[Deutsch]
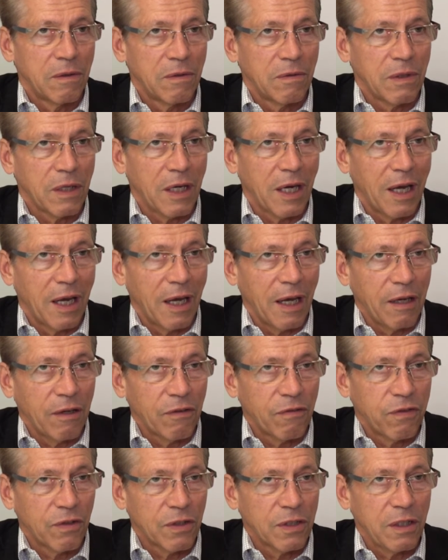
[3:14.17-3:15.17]
und
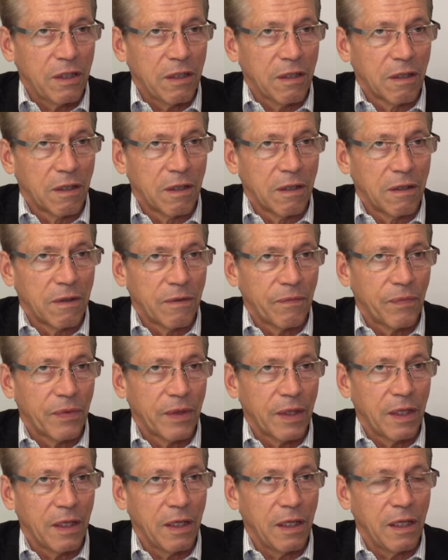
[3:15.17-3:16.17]
Kleinverdiener
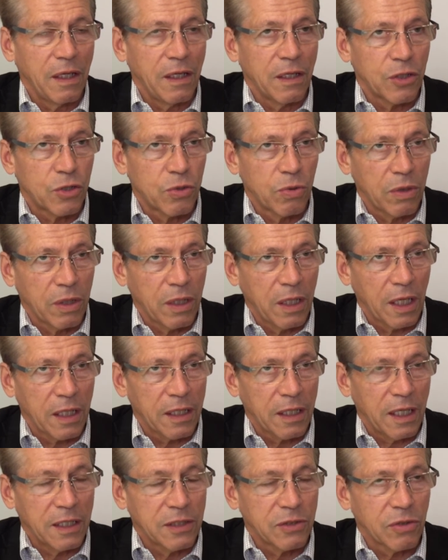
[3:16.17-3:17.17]
in
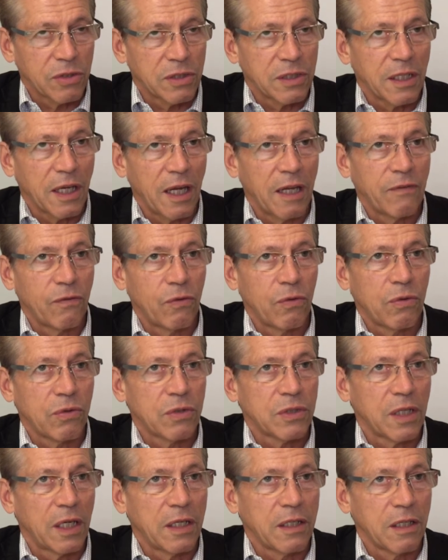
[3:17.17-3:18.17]
Stuttgart ein
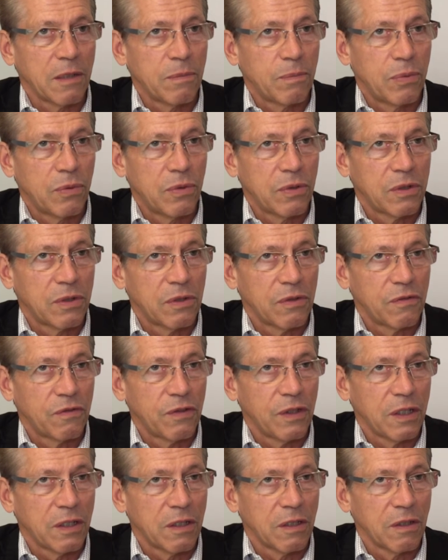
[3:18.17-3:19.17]
Sozialwohnungsangebot
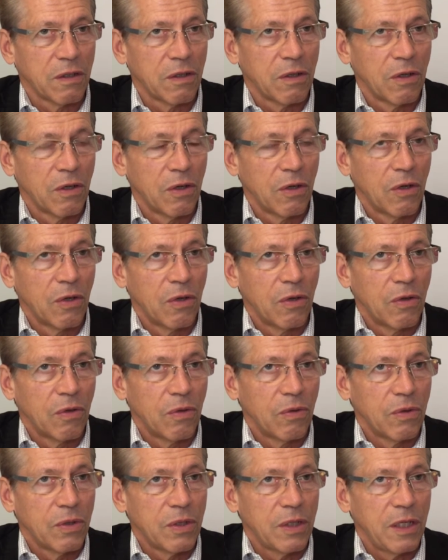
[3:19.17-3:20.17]
finden
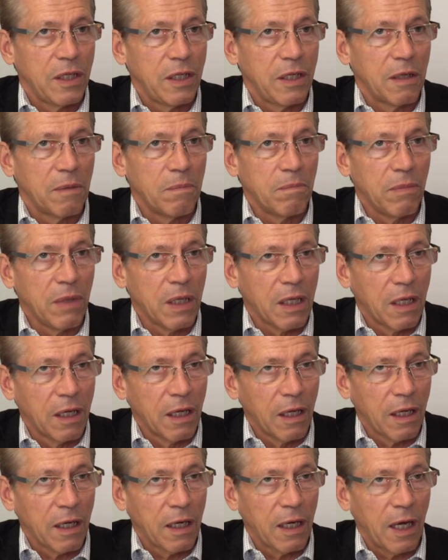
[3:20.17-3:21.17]
und die
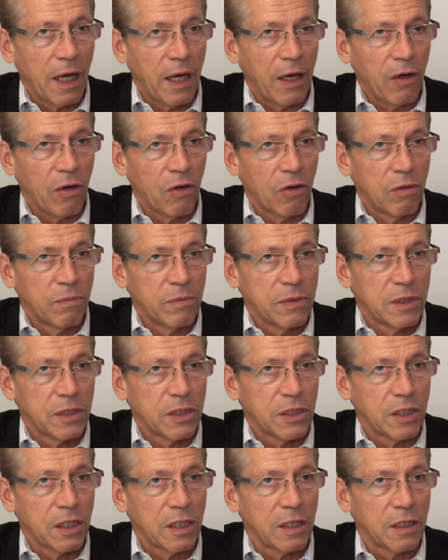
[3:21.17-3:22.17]
mittleren
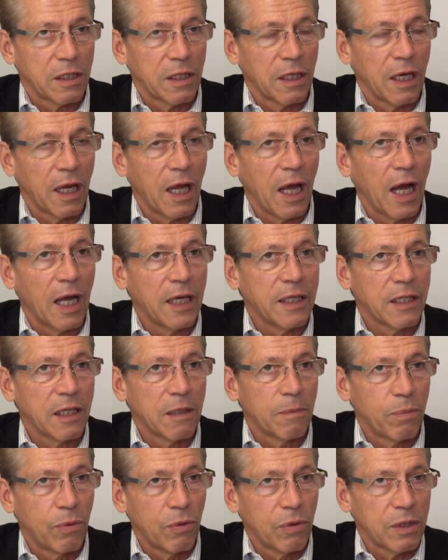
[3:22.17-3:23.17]
Einkommensschichten
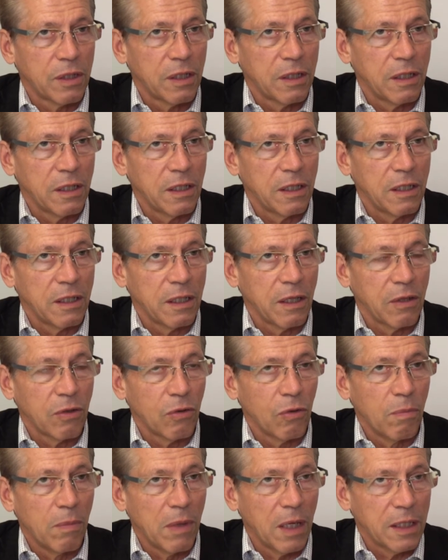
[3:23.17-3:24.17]
Angebote in den
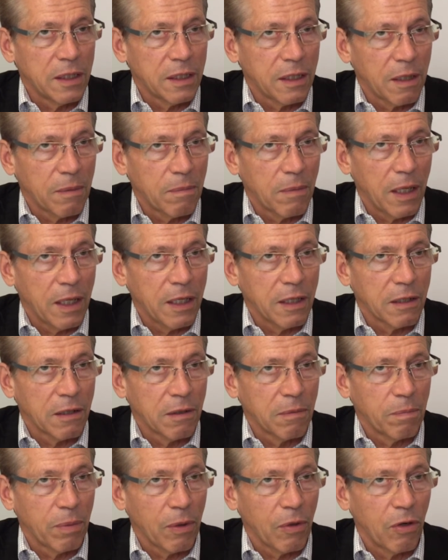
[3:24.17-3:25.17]

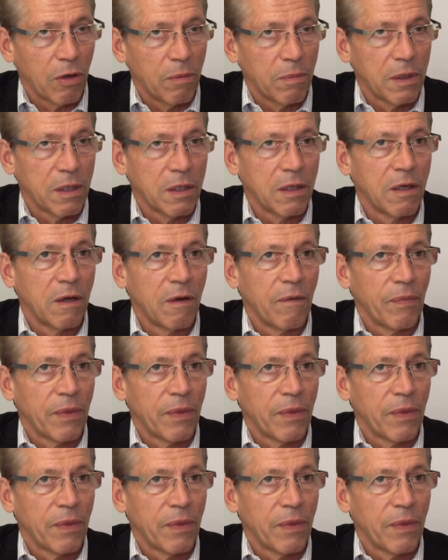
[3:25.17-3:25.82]
Umlandgemeinden bekommen,